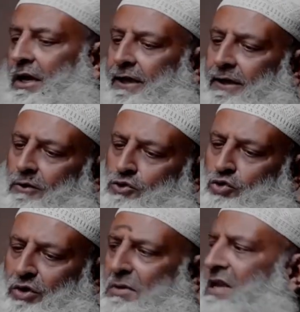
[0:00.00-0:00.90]
लेकिन
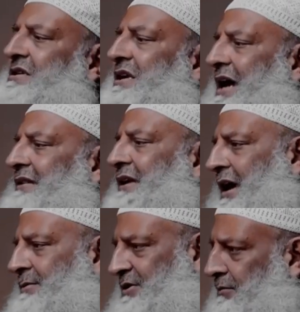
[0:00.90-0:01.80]
उसको इब्ने सयाद के
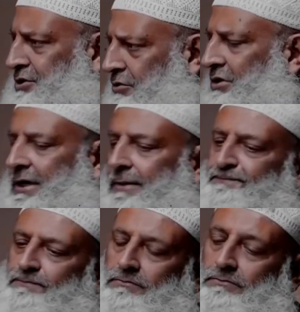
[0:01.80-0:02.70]
नाम से वो मशहूर था
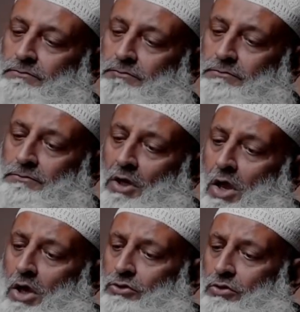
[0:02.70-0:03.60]
बिल्कुल बिल्कुल
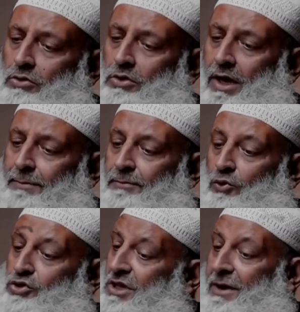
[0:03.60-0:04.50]
तो अब
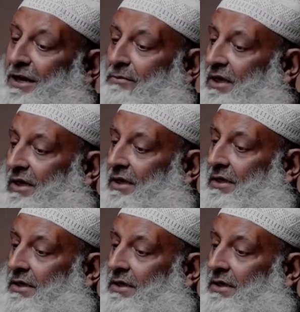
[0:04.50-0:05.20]
उसके बारे में